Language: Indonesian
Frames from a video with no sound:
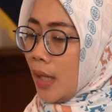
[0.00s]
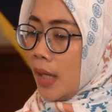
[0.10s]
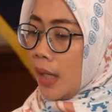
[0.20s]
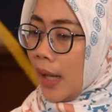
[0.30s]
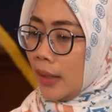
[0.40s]
Oke,
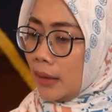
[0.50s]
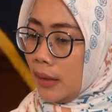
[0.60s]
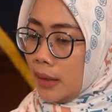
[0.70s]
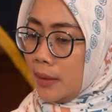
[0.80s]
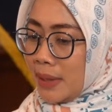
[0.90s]

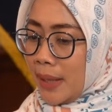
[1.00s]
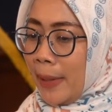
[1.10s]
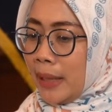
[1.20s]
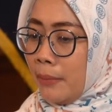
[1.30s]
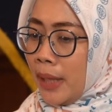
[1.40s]
kan eh, di
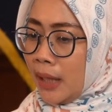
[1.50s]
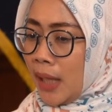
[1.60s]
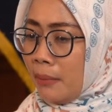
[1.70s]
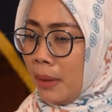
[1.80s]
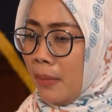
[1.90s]
masa
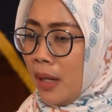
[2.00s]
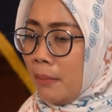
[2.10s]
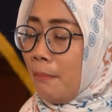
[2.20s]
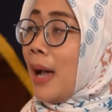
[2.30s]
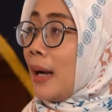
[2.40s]
pandemi ini kan
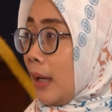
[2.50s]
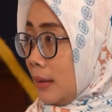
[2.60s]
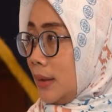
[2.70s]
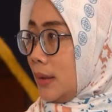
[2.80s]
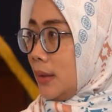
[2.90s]
memang
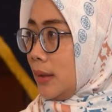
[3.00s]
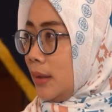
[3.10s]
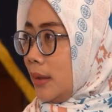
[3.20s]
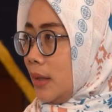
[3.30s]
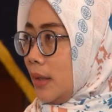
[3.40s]
marak
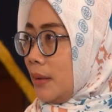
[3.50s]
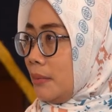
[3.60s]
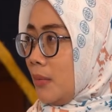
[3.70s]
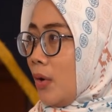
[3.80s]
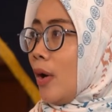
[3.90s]
eh,
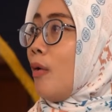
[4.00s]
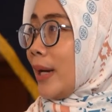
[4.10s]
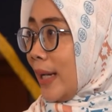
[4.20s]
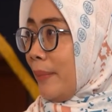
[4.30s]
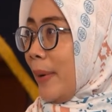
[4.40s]

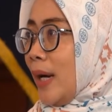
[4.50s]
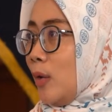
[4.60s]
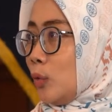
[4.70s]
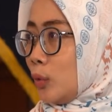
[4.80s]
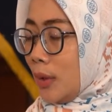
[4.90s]
orang-orang uh, ya
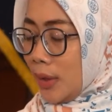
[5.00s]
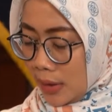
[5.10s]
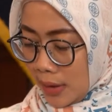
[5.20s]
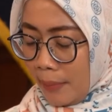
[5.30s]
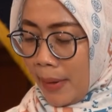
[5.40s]
Pak ya
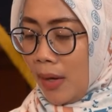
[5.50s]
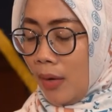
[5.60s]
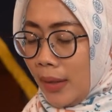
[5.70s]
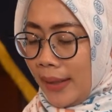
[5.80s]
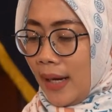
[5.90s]
untuk uh, eh, yeah.
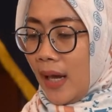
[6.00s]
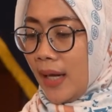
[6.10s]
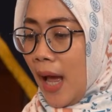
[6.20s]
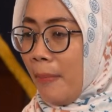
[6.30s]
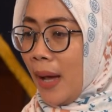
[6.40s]
apa
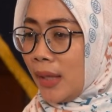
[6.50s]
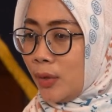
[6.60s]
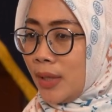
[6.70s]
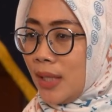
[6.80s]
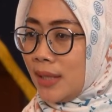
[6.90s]
olahraga. Nah,
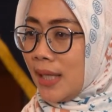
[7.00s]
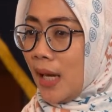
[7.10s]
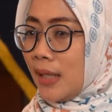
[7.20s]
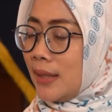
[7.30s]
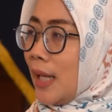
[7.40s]
apa itu
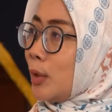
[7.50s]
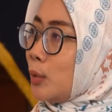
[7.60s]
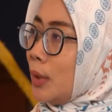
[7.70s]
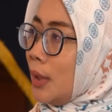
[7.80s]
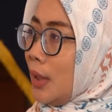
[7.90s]
jadi salah
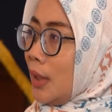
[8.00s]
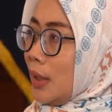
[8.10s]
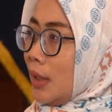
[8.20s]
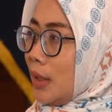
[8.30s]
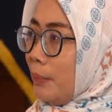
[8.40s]
satu
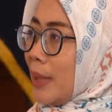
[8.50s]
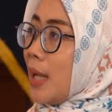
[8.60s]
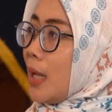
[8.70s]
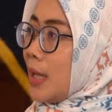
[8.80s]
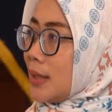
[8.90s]

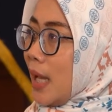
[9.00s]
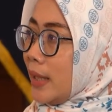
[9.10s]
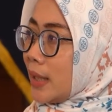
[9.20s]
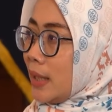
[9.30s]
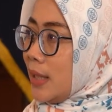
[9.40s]
uh,
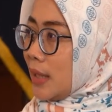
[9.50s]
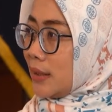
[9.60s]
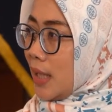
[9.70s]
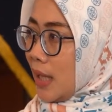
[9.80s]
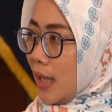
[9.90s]
penggagas
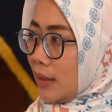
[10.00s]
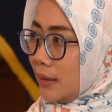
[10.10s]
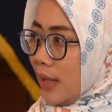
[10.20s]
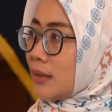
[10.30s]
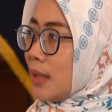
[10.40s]
akhirnya
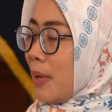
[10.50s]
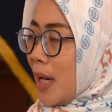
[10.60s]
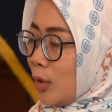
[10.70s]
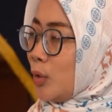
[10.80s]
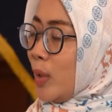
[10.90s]
dilaksanakan
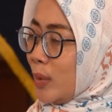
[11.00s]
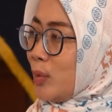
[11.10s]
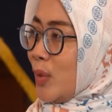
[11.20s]
Tangsel Maraton